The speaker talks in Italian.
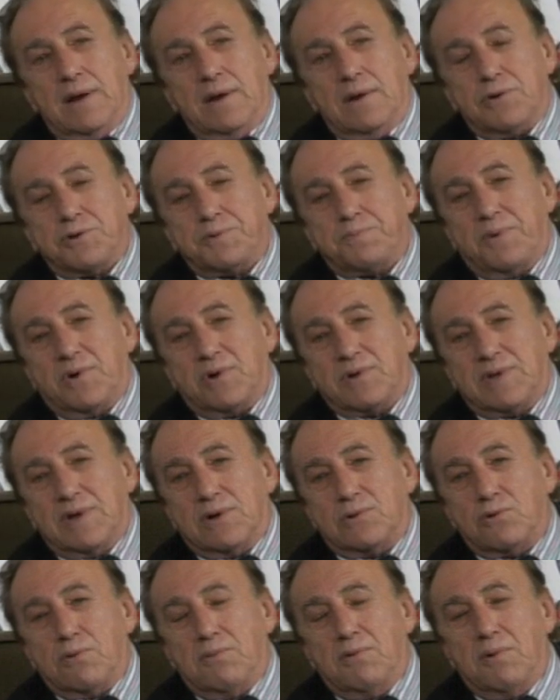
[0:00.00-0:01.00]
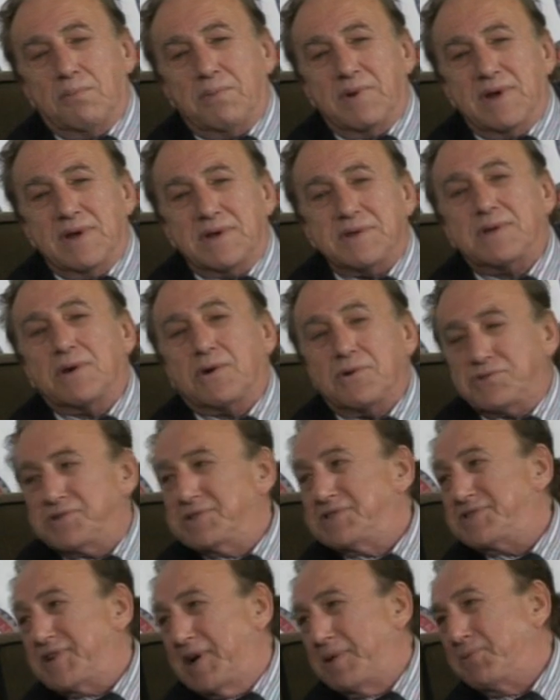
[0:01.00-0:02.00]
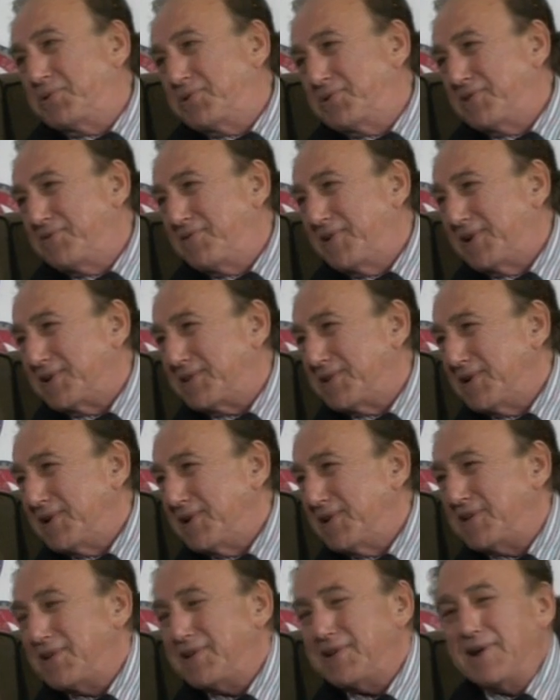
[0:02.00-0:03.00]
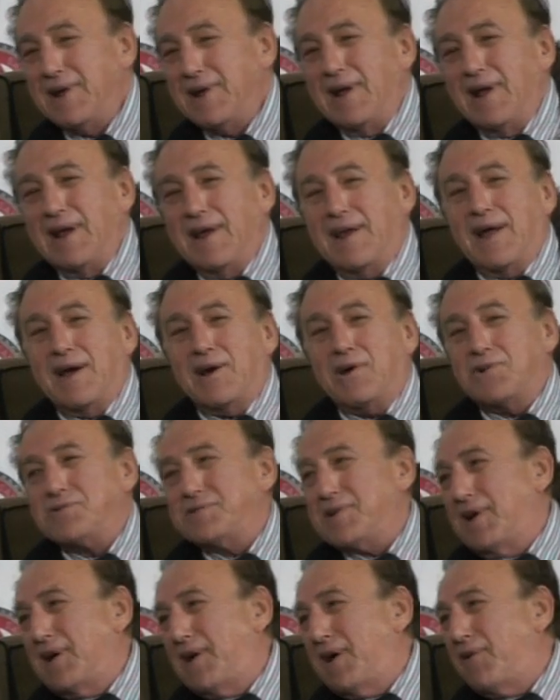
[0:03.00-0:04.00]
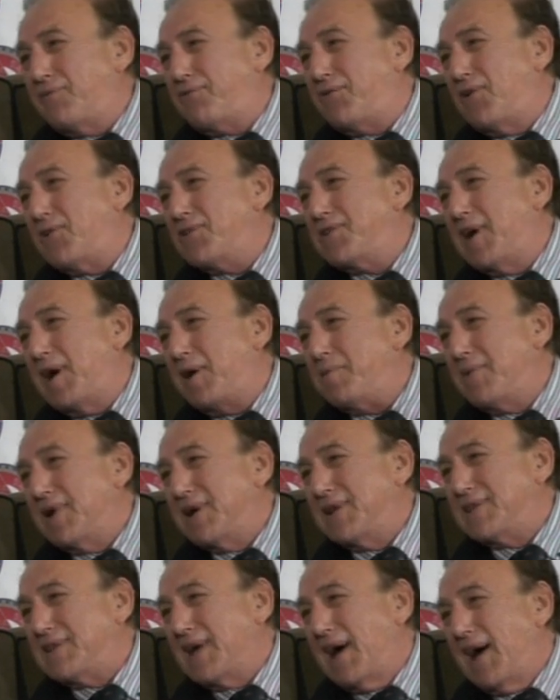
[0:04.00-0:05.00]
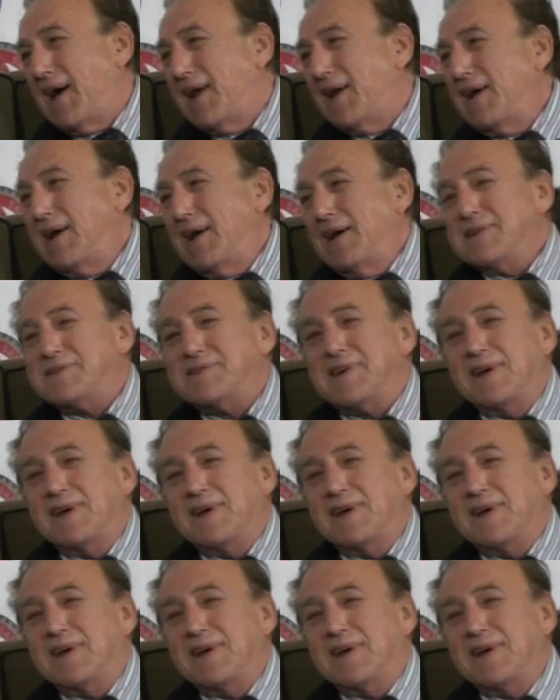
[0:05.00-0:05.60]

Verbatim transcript: lo sport automobilistico, ci siamo divertiti. La cosa non, fondamentale, non andavo per